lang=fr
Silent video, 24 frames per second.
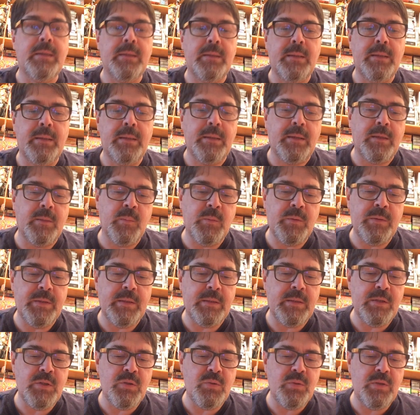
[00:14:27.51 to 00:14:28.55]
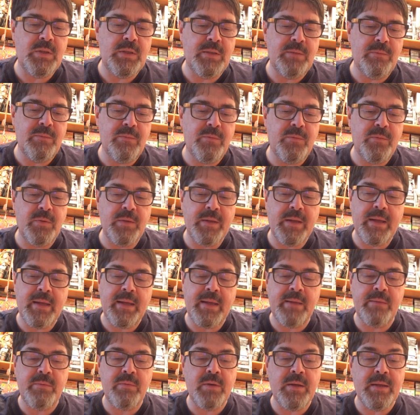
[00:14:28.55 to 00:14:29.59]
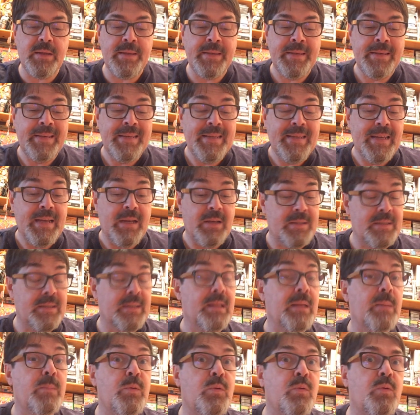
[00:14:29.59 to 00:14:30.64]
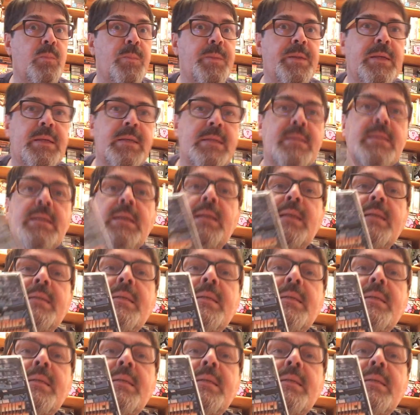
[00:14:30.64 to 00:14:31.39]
des jeux qu'il vous faudra avoir. ce qui est un peu compliqué, c'est